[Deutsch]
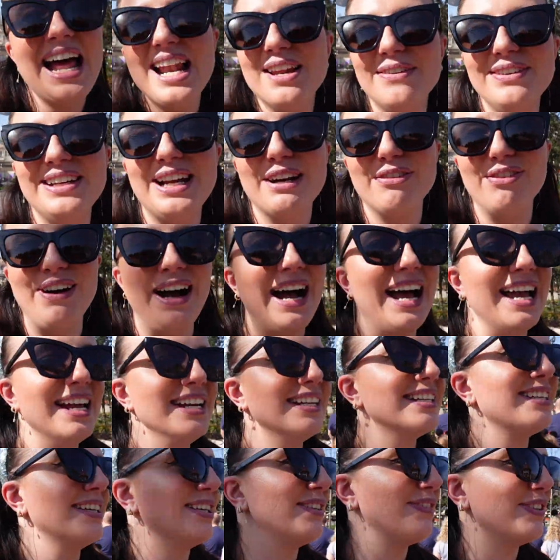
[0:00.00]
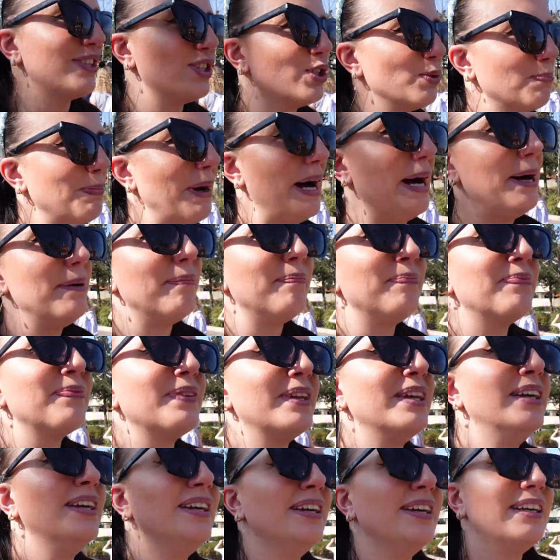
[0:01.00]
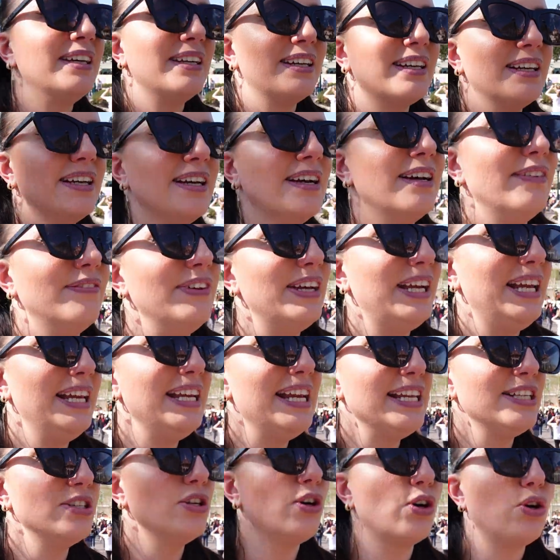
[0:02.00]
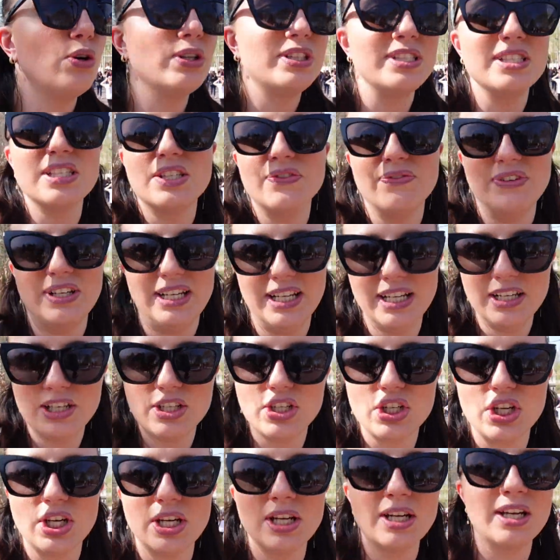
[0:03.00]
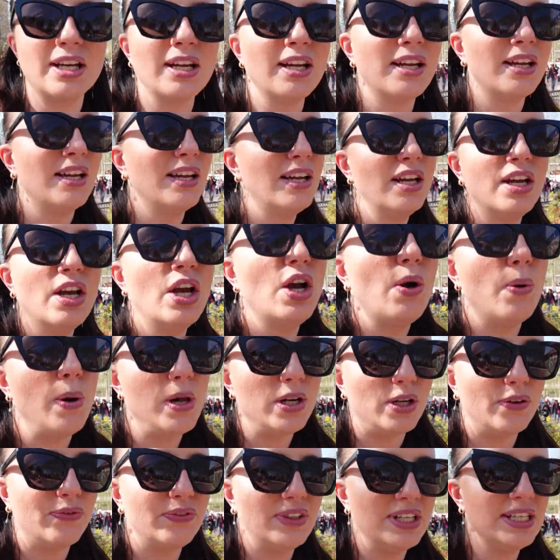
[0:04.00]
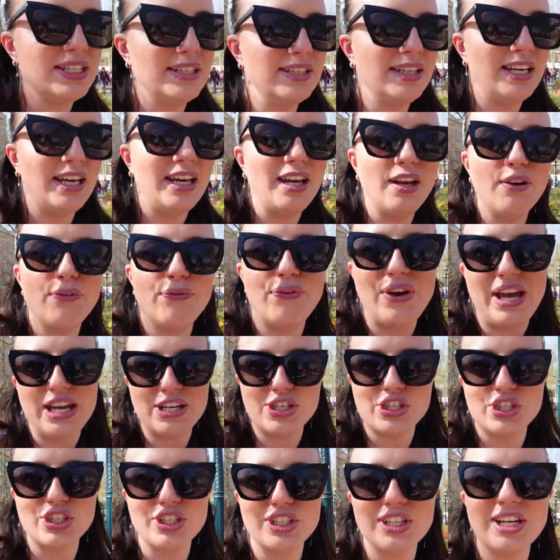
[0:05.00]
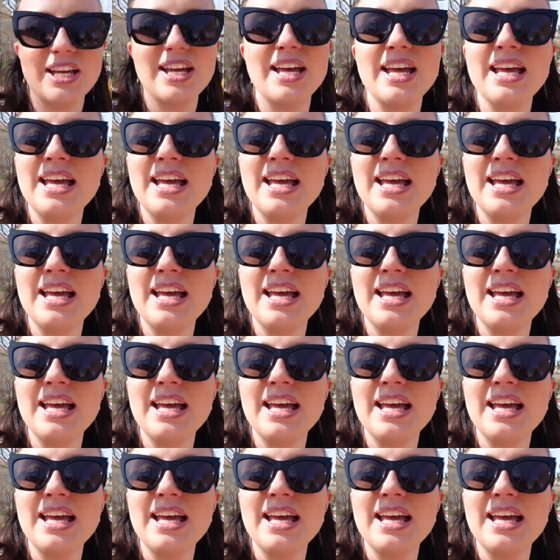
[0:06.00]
alle wieder vereint. Das wird super. Wir gehen jetzt noch kurz ins Village. World of Disney, Fashion,